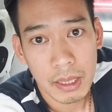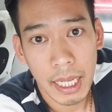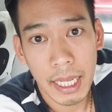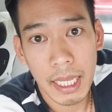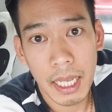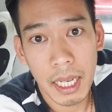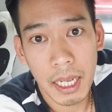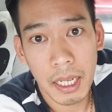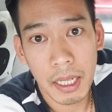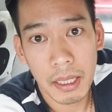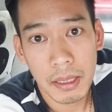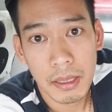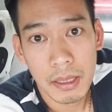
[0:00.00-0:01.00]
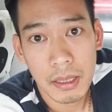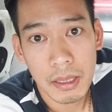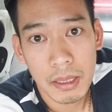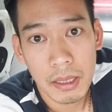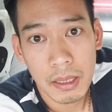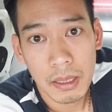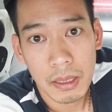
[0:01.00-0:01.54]
cái uh,
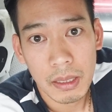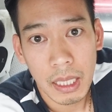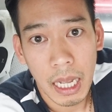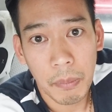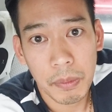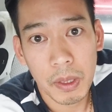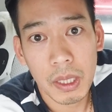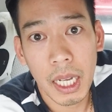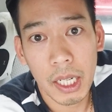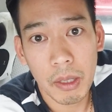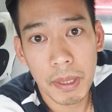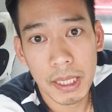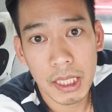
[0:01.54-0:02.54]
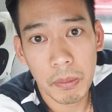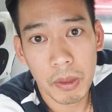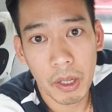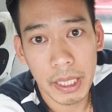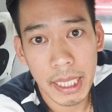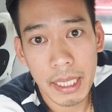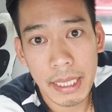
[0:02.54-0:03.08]
học được nghề của mình xong
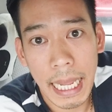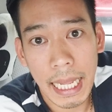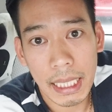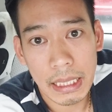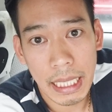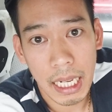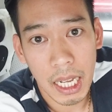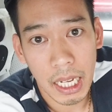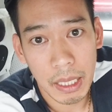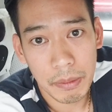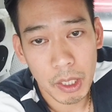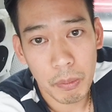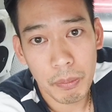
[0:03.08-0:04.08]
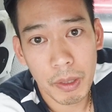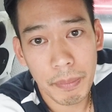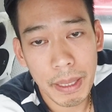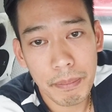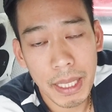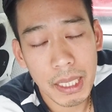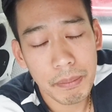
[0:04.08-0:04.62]
rồi cái nghe nghe lời trong mười
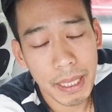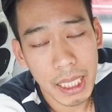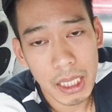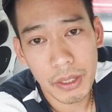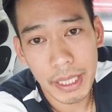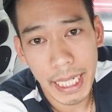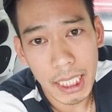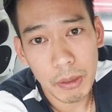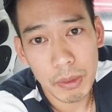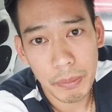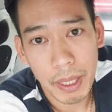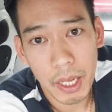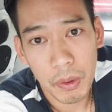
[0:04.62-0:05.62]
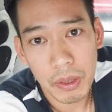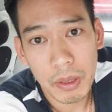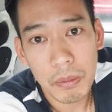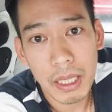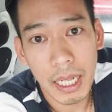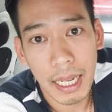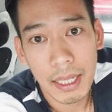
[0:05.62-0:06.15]
mấy mấy mấy cái người khác trong tiệm nail giống
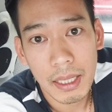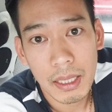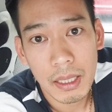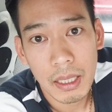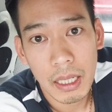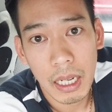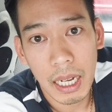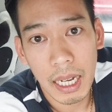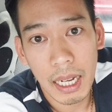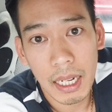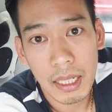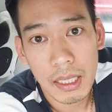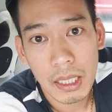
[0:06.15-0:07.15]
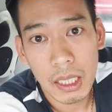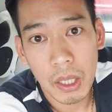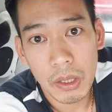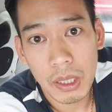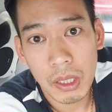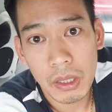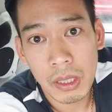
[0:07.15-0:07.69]
như là uh, nó
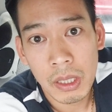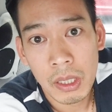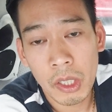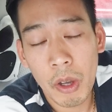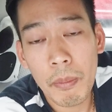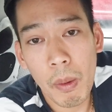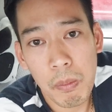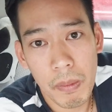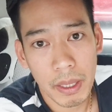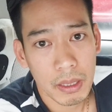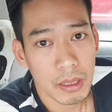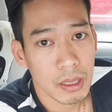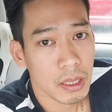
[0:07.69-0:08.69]
nó nói móc mình